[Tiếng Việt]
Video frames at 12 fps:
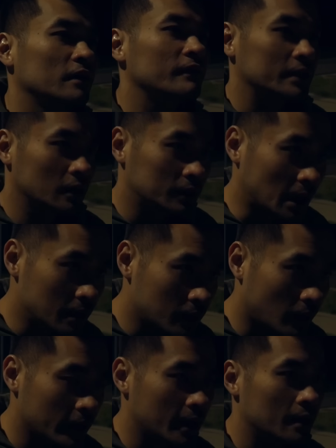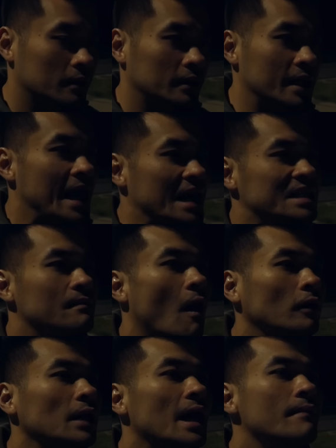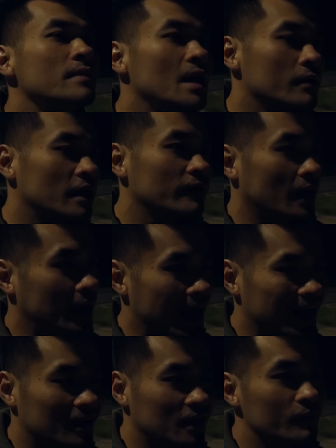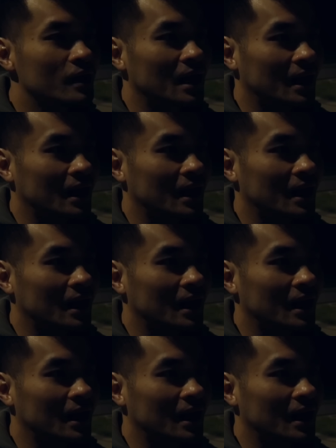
Và từ từ rồi đó thì gã sẽ bỏ thêm nhiều nhân vật khác, giống như